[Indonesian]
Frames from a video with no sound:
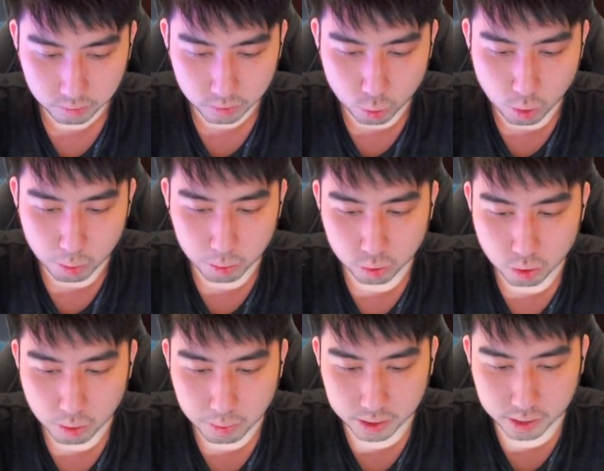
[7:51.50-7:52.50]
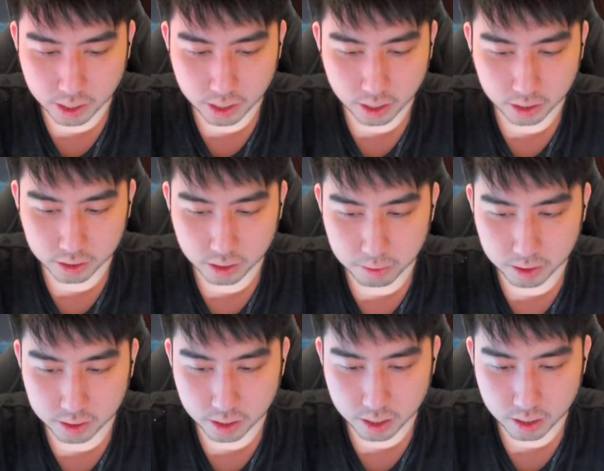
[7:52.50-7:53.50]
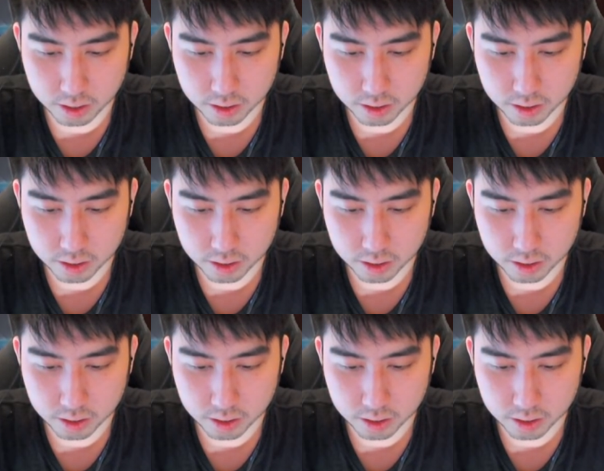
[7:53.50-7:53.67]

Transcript: 22% ya guys ya blessingnya.